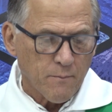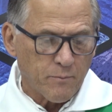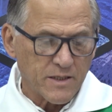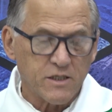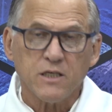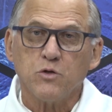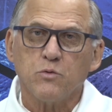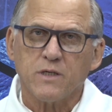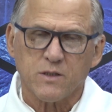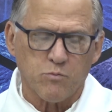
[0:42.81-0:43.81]

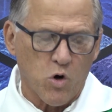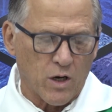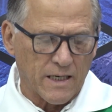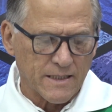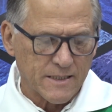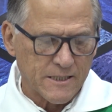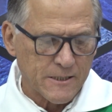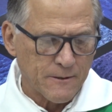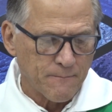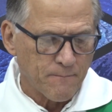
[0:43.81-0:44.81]
pedindo
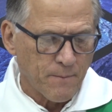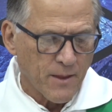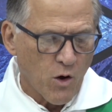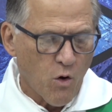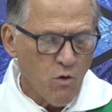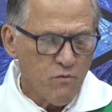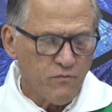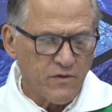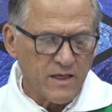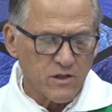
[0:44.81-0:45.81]
esmolas,
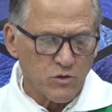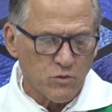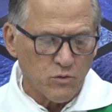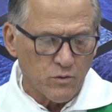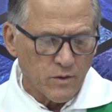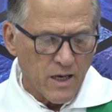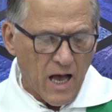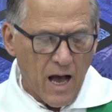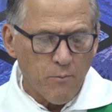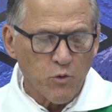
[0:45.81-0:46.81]
ouvindo
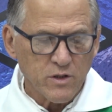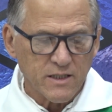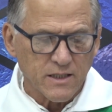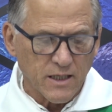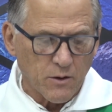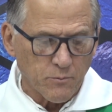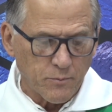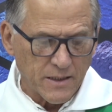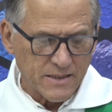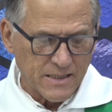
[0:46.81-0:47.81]
a multidão
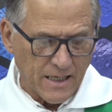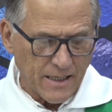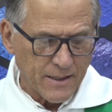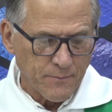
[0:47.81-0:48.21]
passar.